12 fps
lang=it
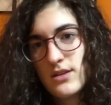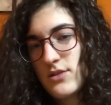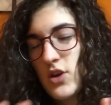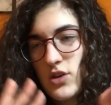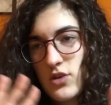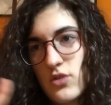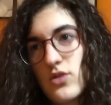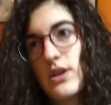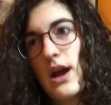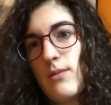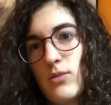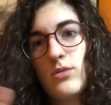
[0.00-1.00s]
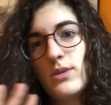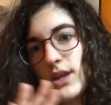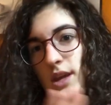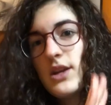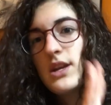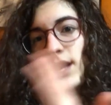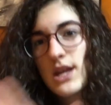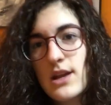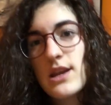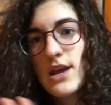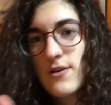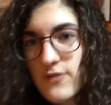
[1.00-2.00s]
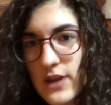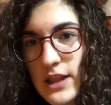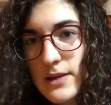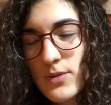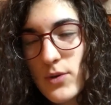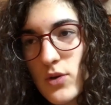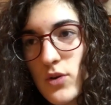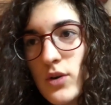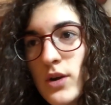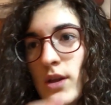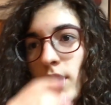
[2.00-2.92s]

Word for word: Cioè, ricordiamolo perché ne, ne ha fare da poco.